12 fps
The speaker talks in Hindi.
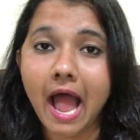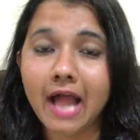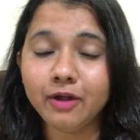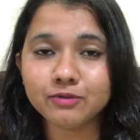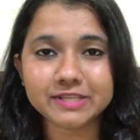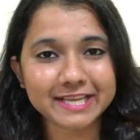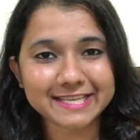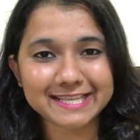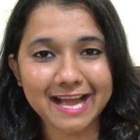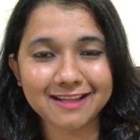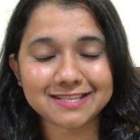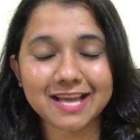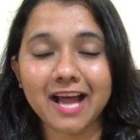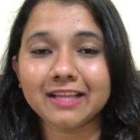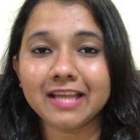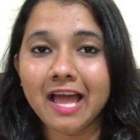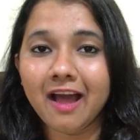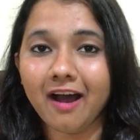एंड उसी के साथ साथ
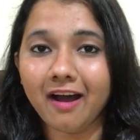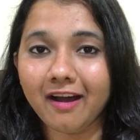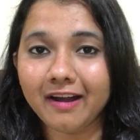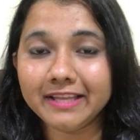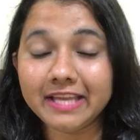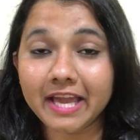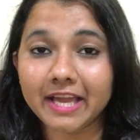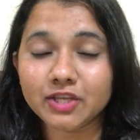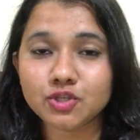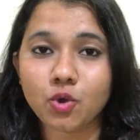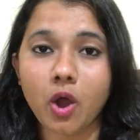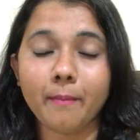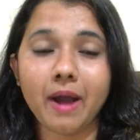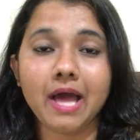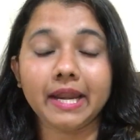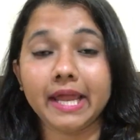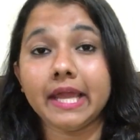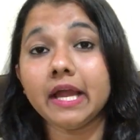साथ ये जो
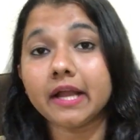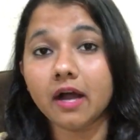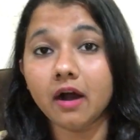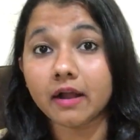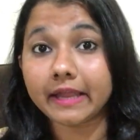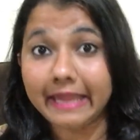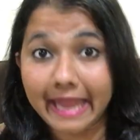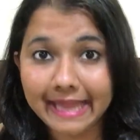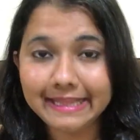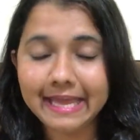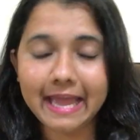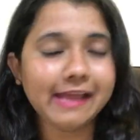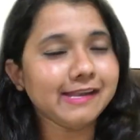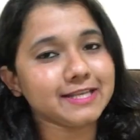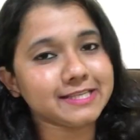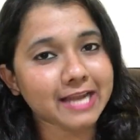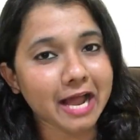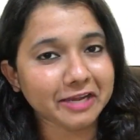हमारे कैदी है
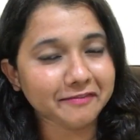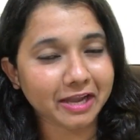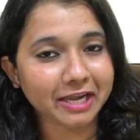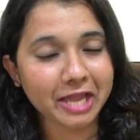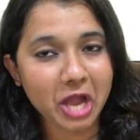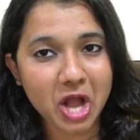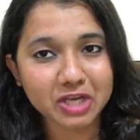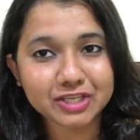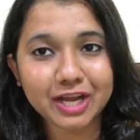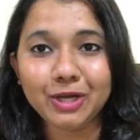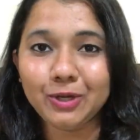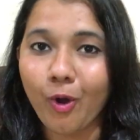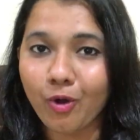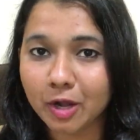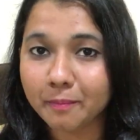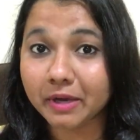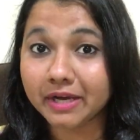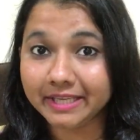नजर आने वाले हैं आज का
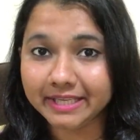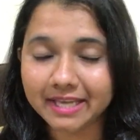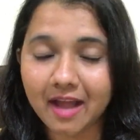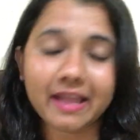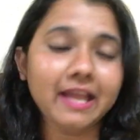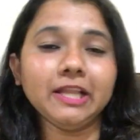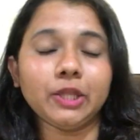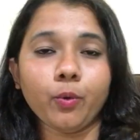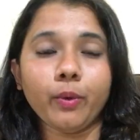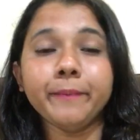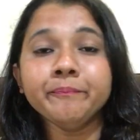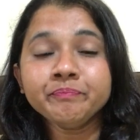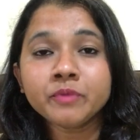लॉकअप अरीना खेलते हुए